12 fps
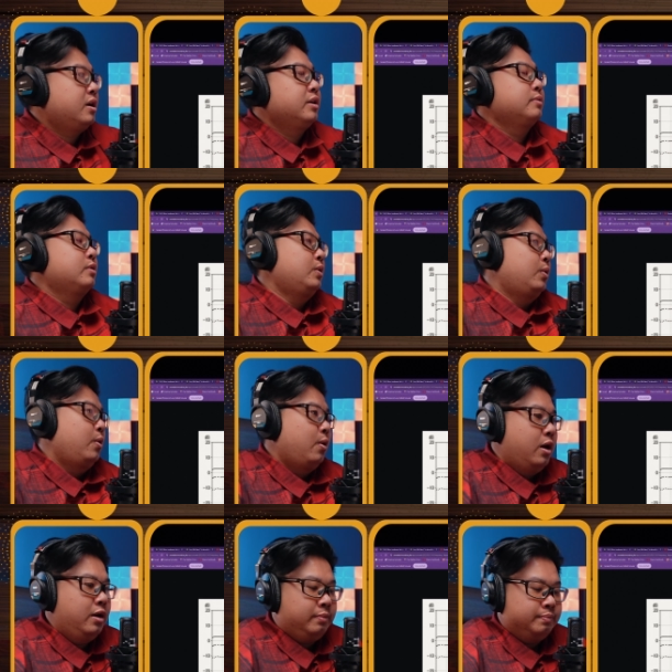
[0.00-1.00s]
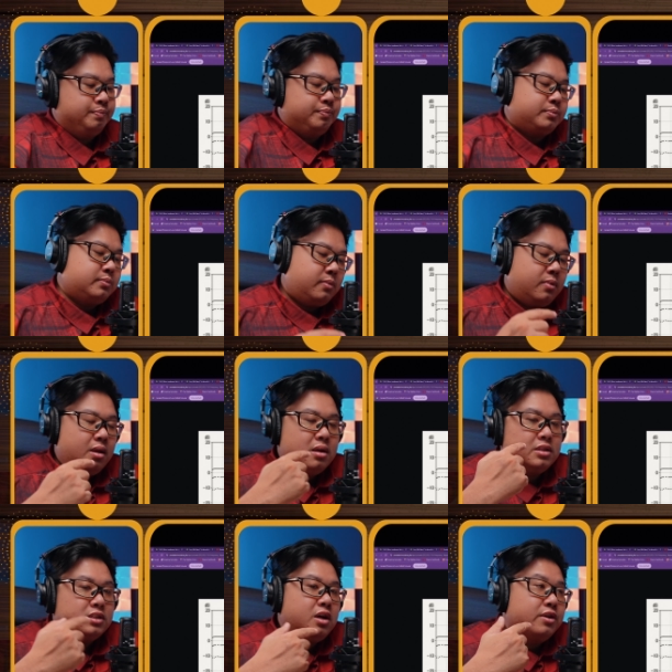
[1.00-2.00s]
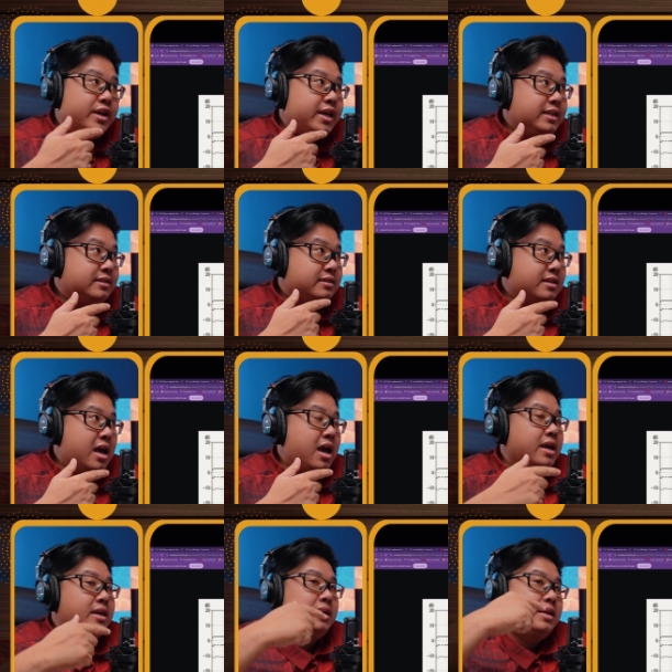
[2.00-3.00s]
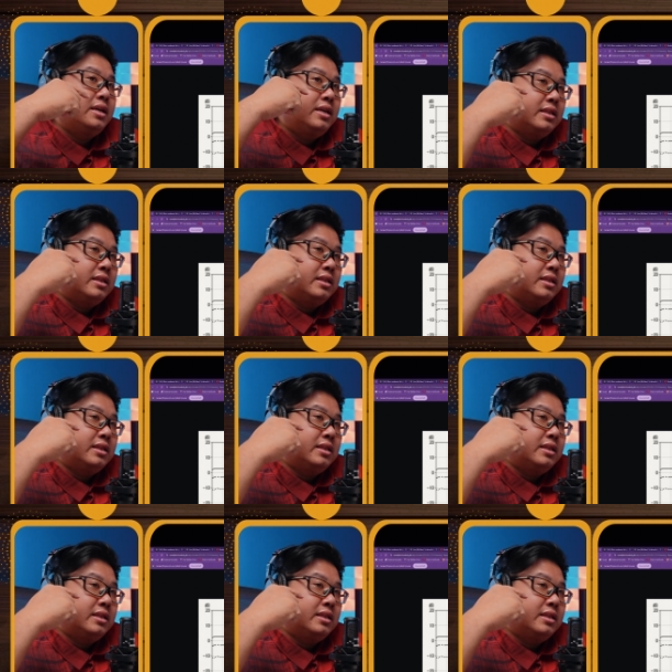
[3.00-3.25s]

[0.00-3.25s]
response của Sony C80